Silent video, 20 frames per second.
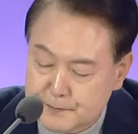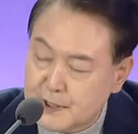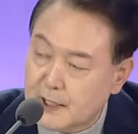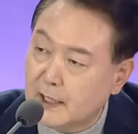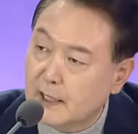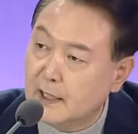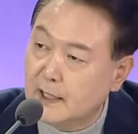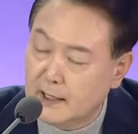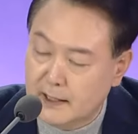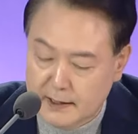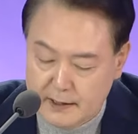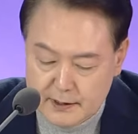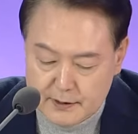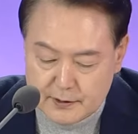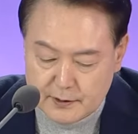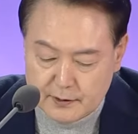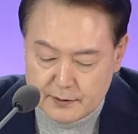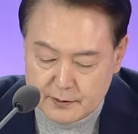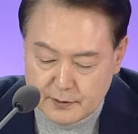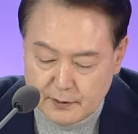체계에
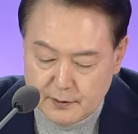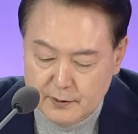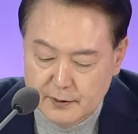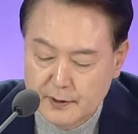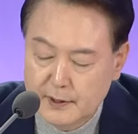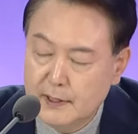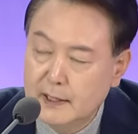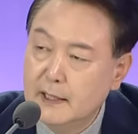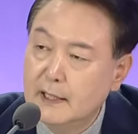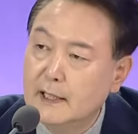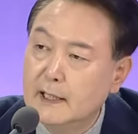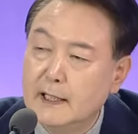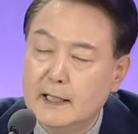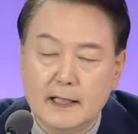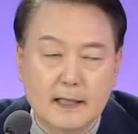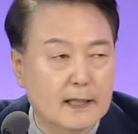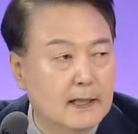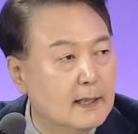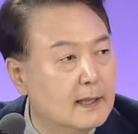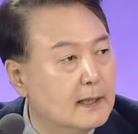있어서
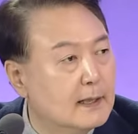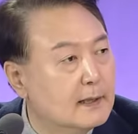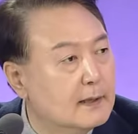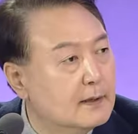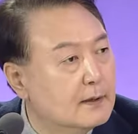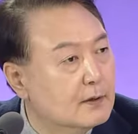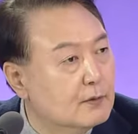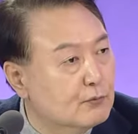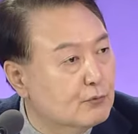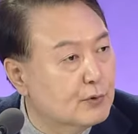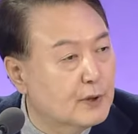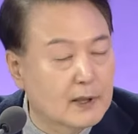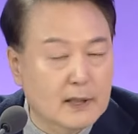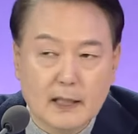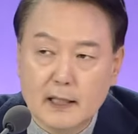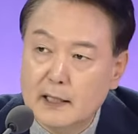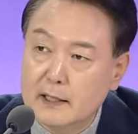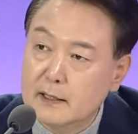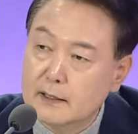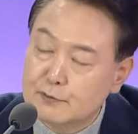
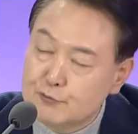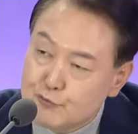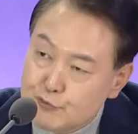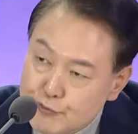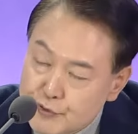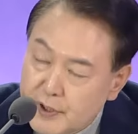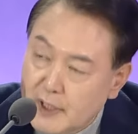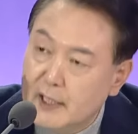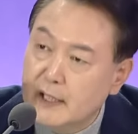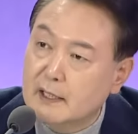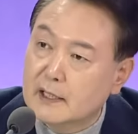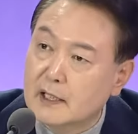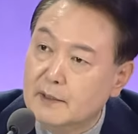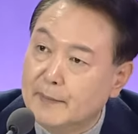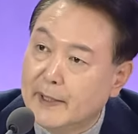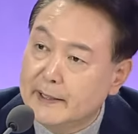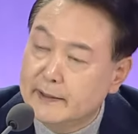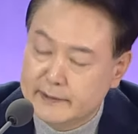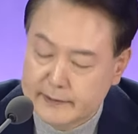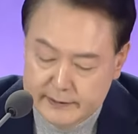우리가 우위에 있게
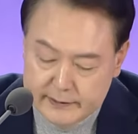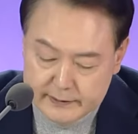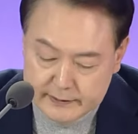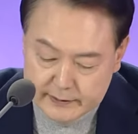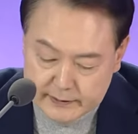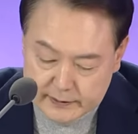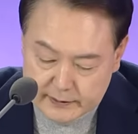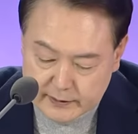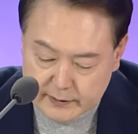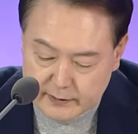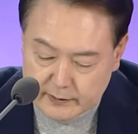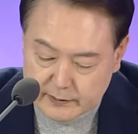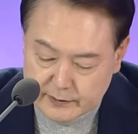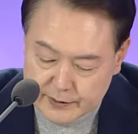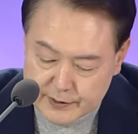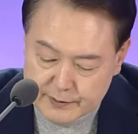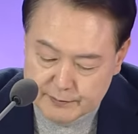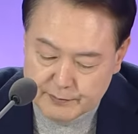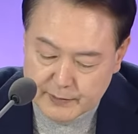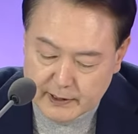만드는 그런
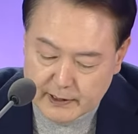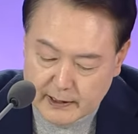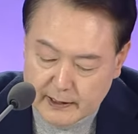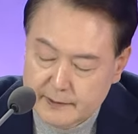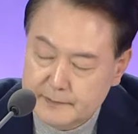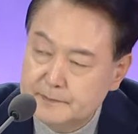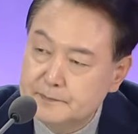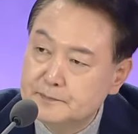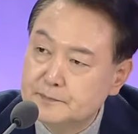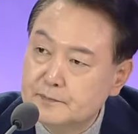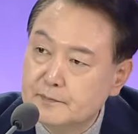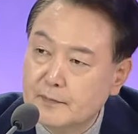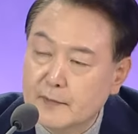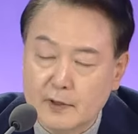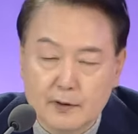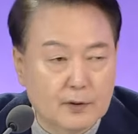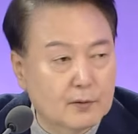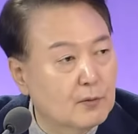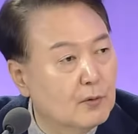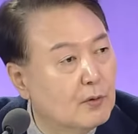것입니다.
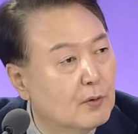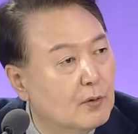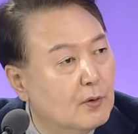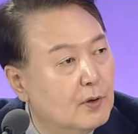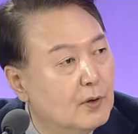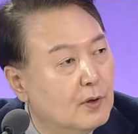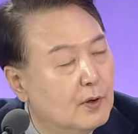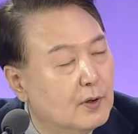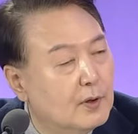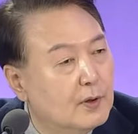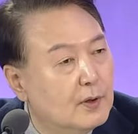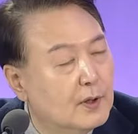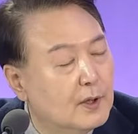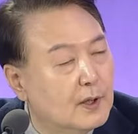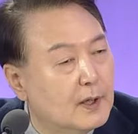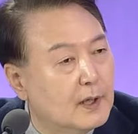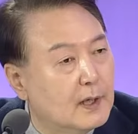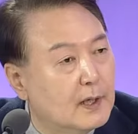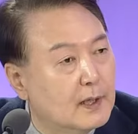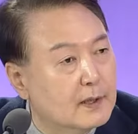그리고
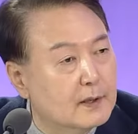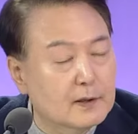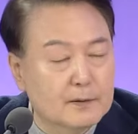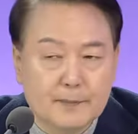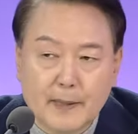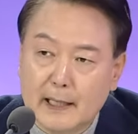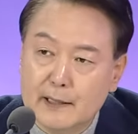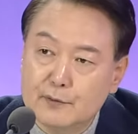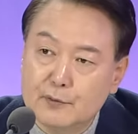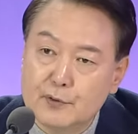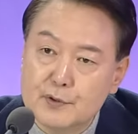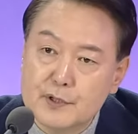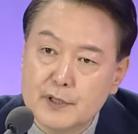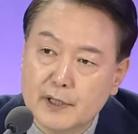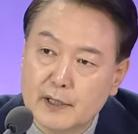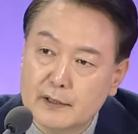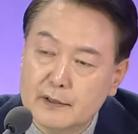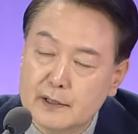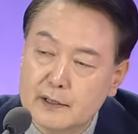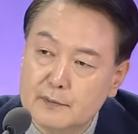아, 이런
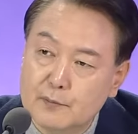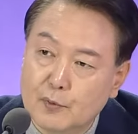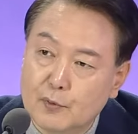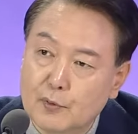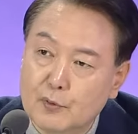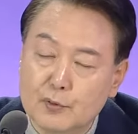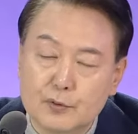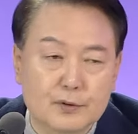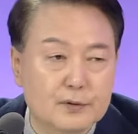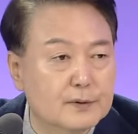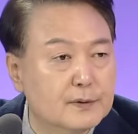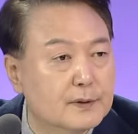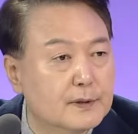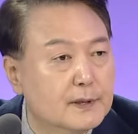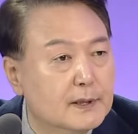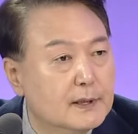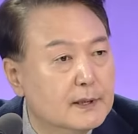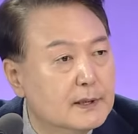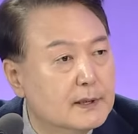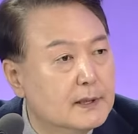반도체의 모든
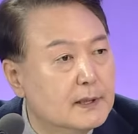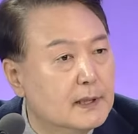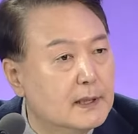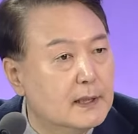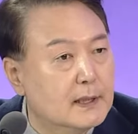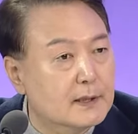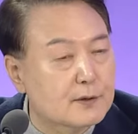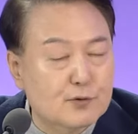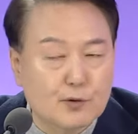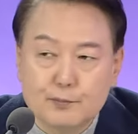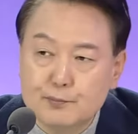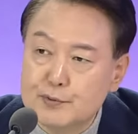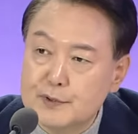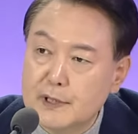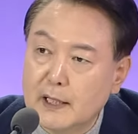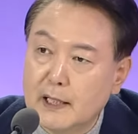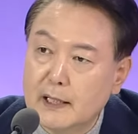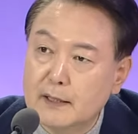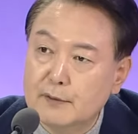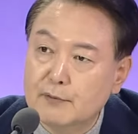아,
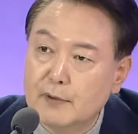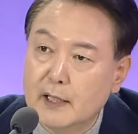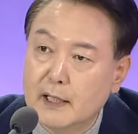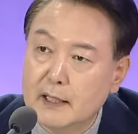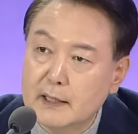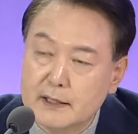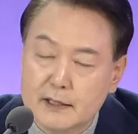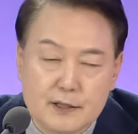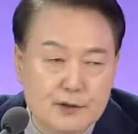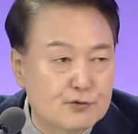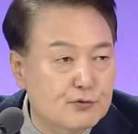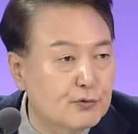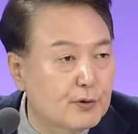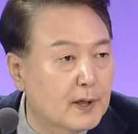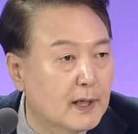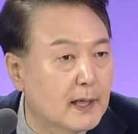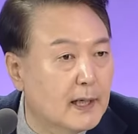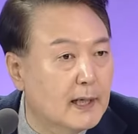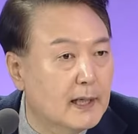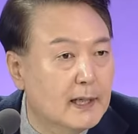소부장과
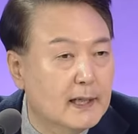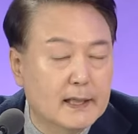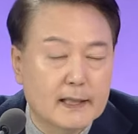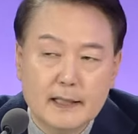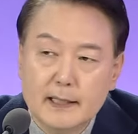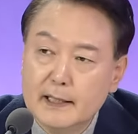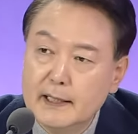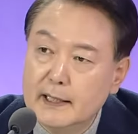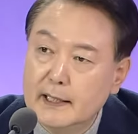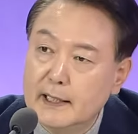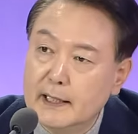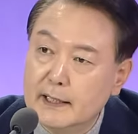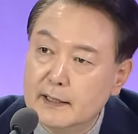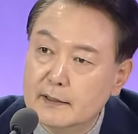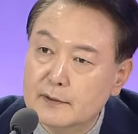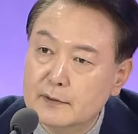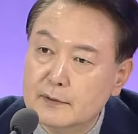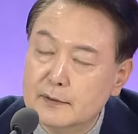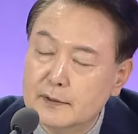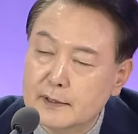기술의 아,
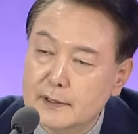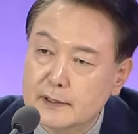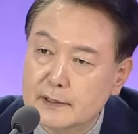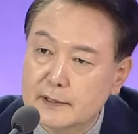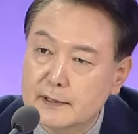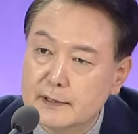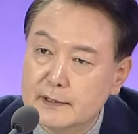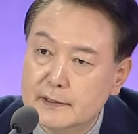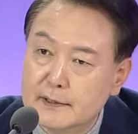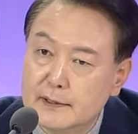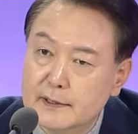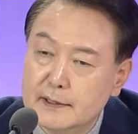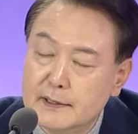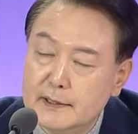이런 그